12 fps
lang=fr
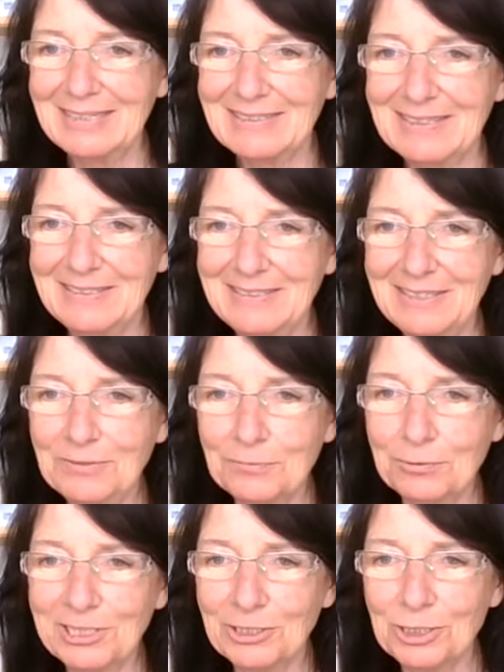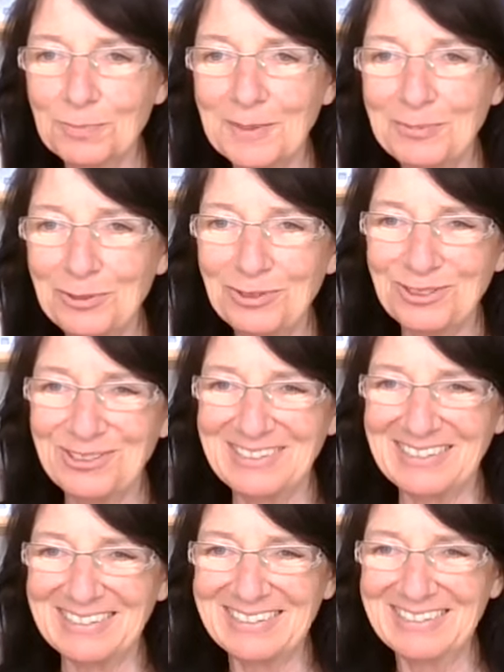cette idée ne vous dérange pas plus que
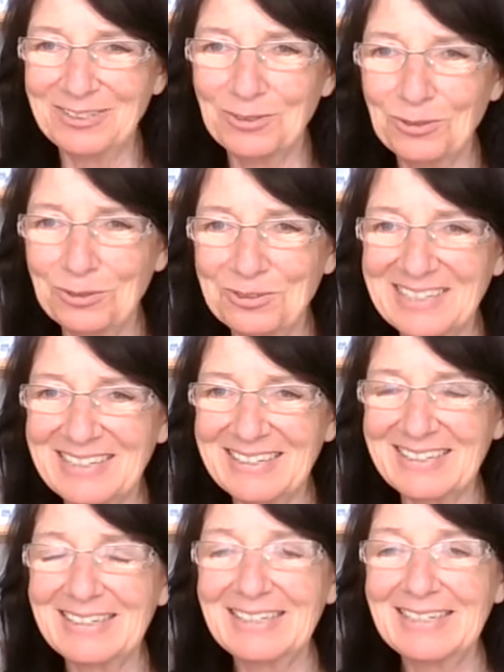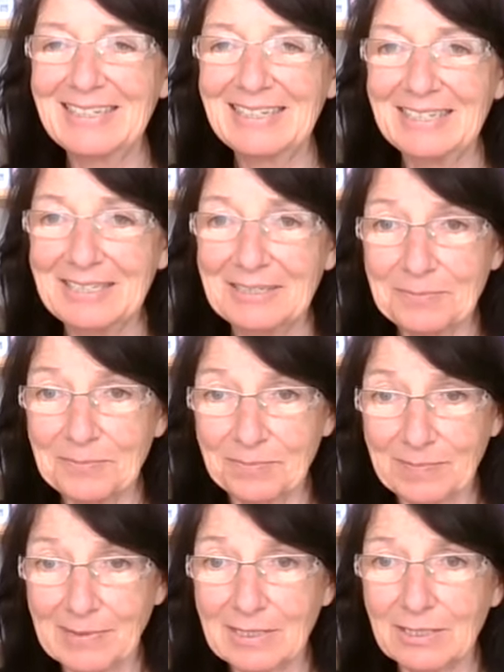ça. Au contraire.
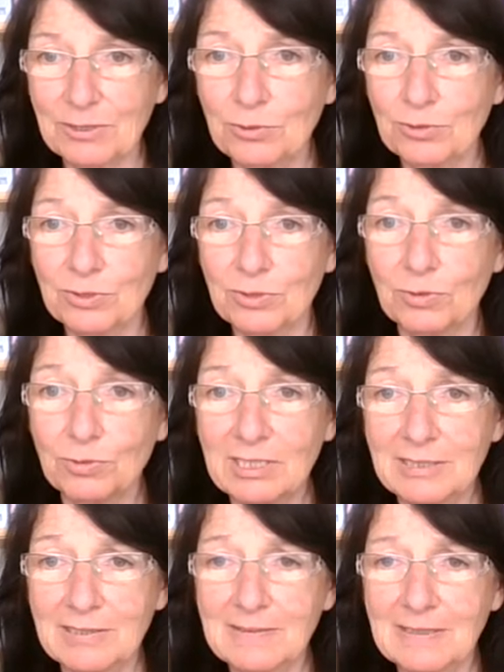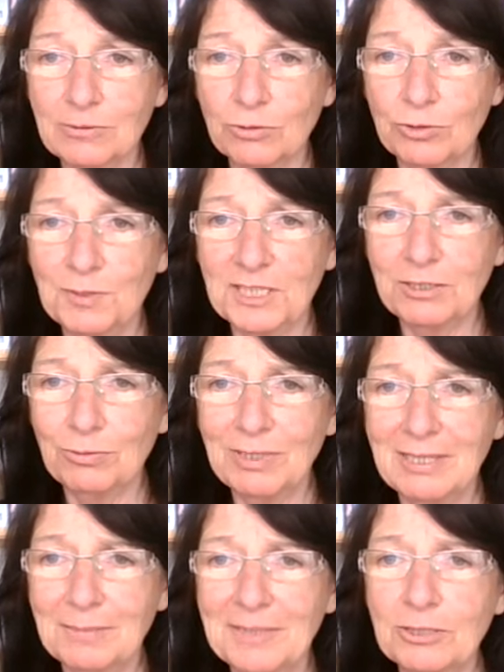Donc, on est des êtres
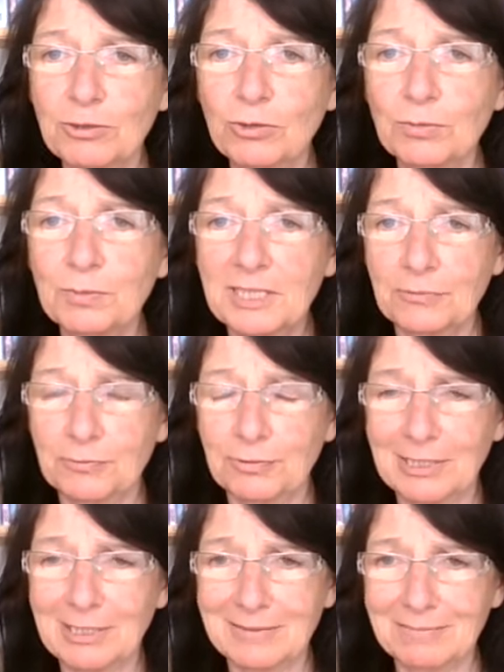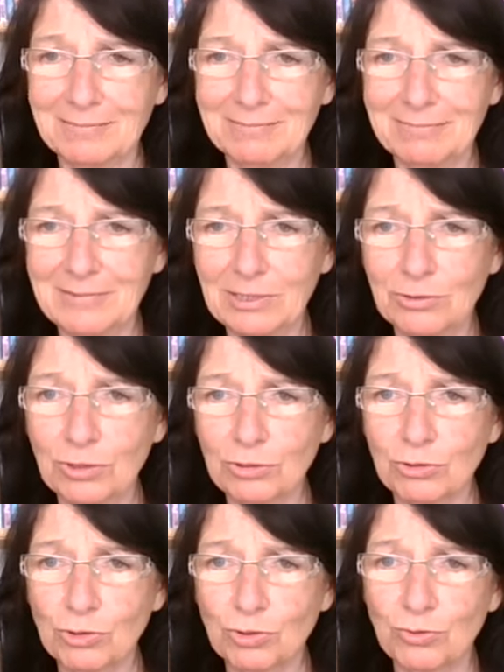spirituels, mais combien de fois dans
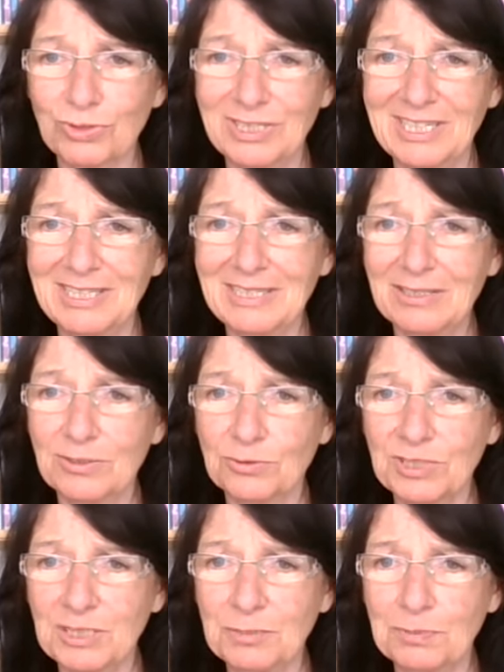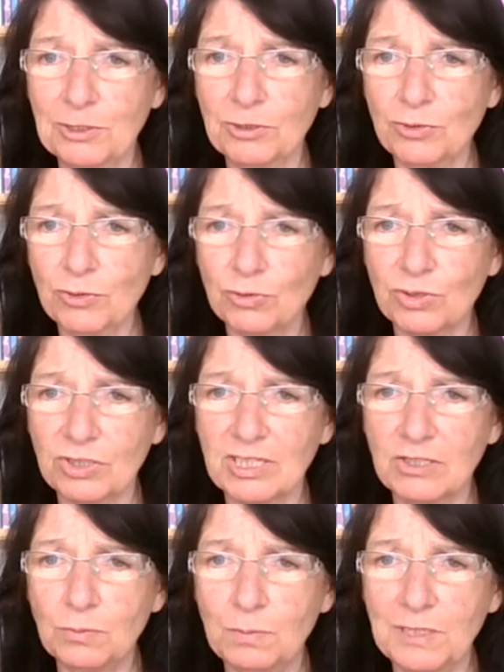notre journée, on y pense, on s'en
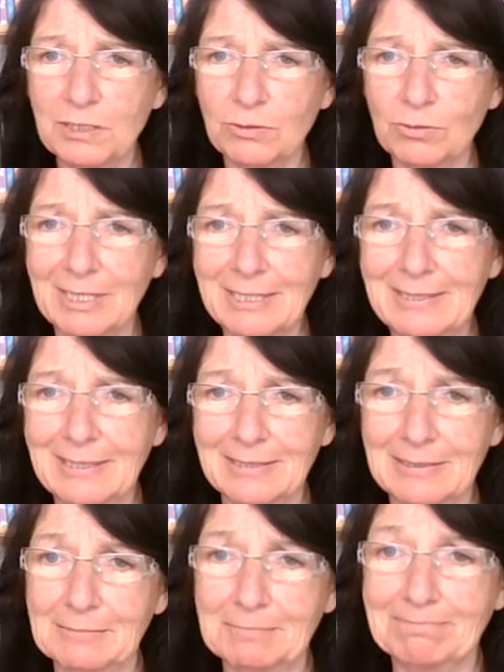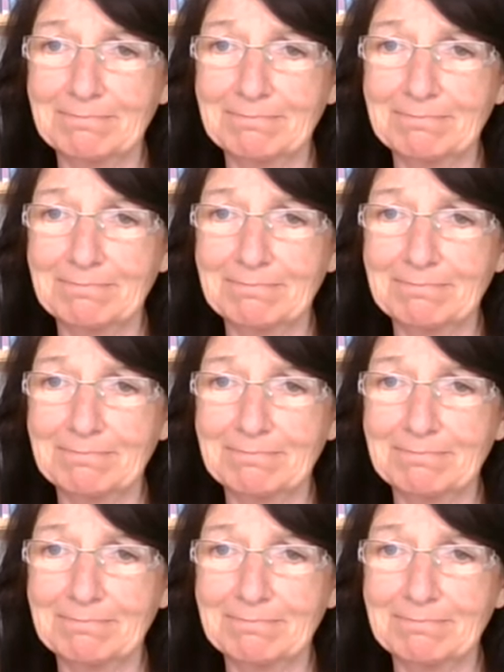inspire, on l'incarne